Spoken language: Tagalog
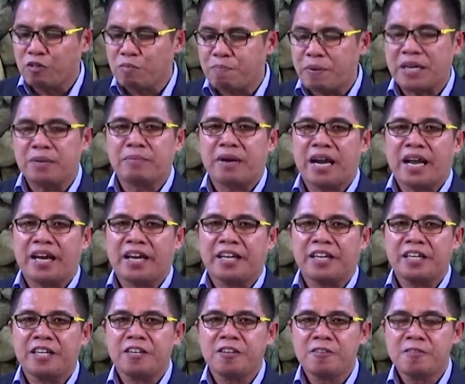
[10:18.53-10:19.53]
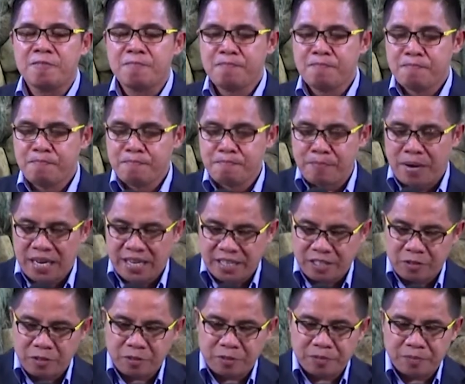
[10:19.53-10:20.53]
panimalay
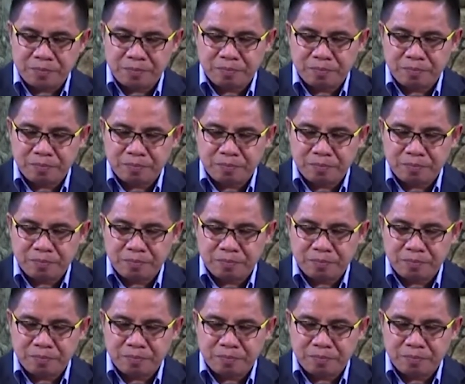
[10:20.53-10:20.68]
malig-on.